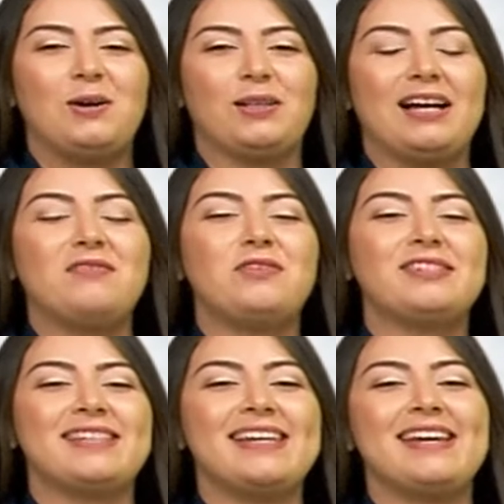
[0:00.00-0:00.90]
Olá,
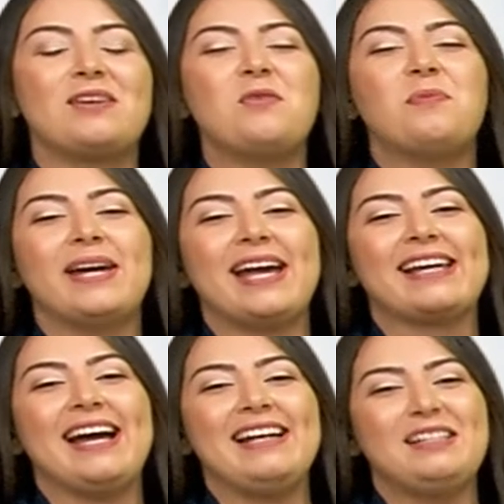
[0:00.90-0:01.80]
você que acompanha a
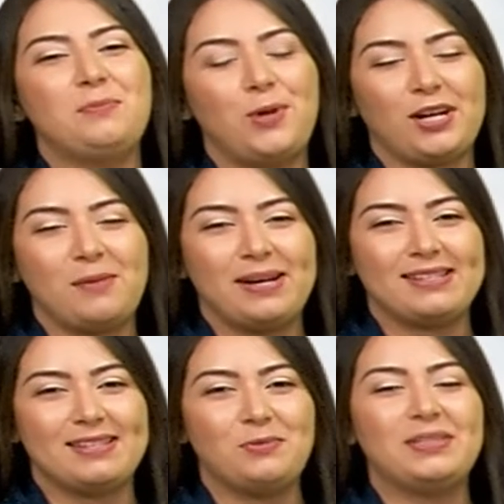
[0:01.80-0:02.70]
grade de
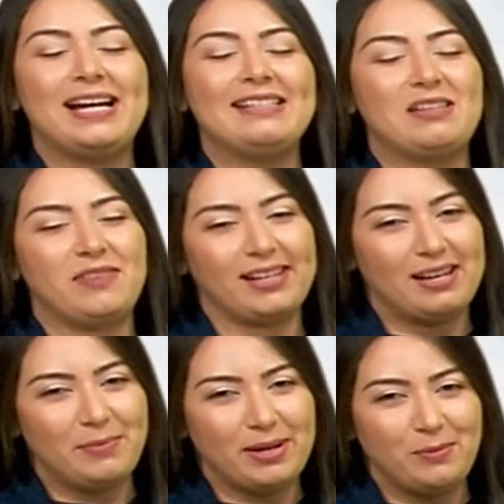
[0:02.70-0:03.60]
programação da TV
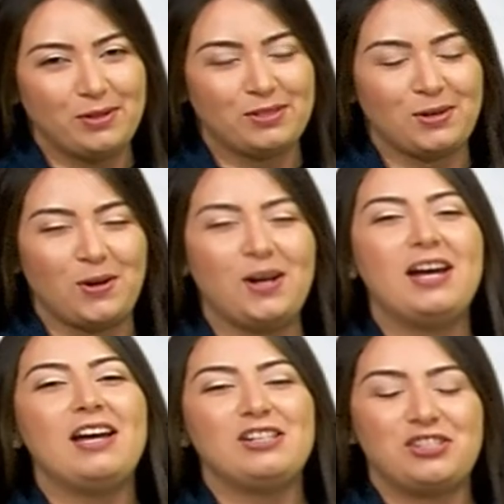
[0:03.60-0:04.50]
Câmara Mossoró.
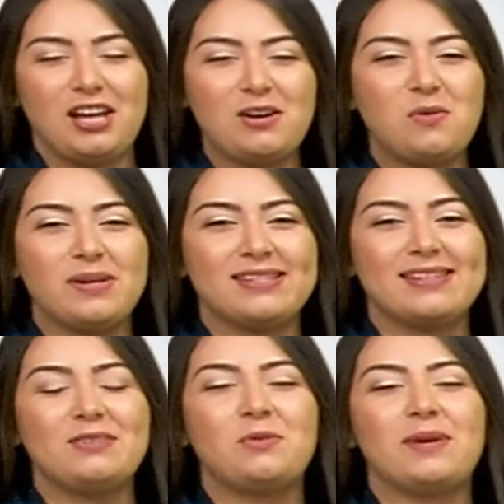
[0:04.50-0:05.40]
Está
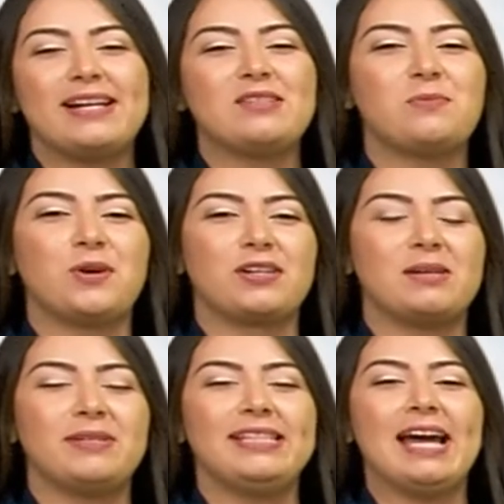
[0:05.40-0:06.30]
começando mais um
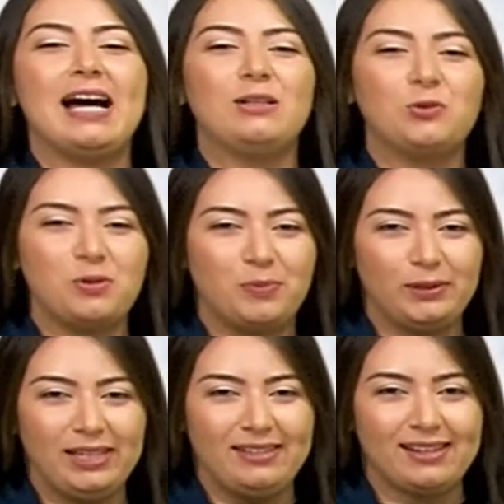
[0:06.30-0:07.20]
programa Diálogo e
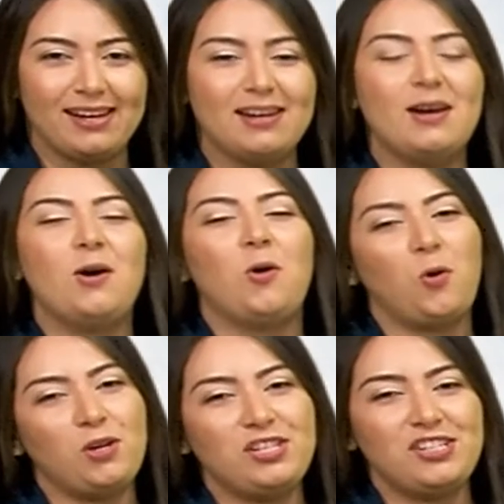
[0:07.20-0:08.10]
Política.
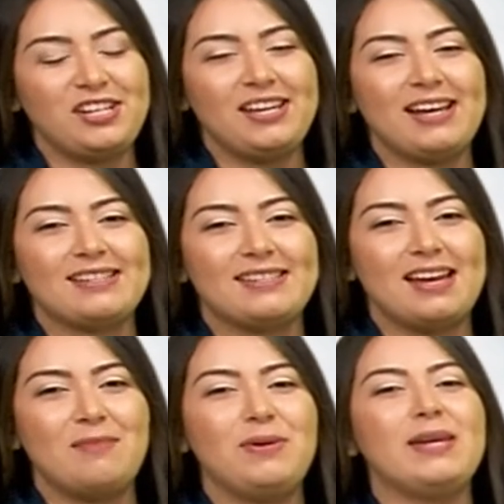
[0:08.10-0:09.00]
Hoje a gente
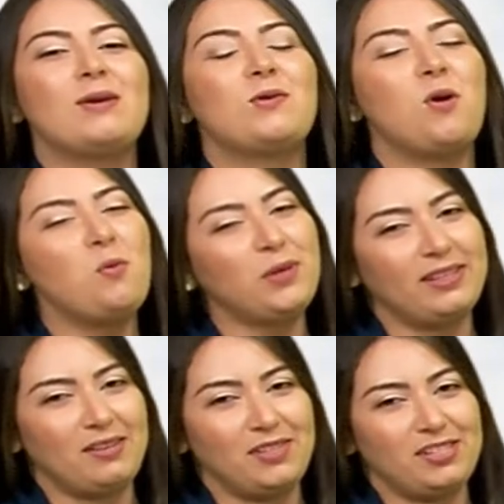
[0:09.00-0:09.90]
recebe como
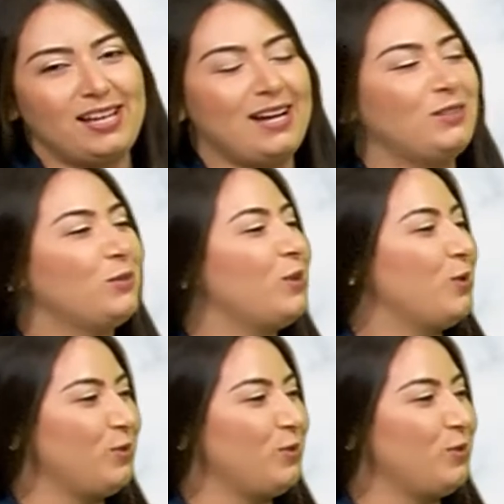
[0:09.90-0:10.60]
entrevistado o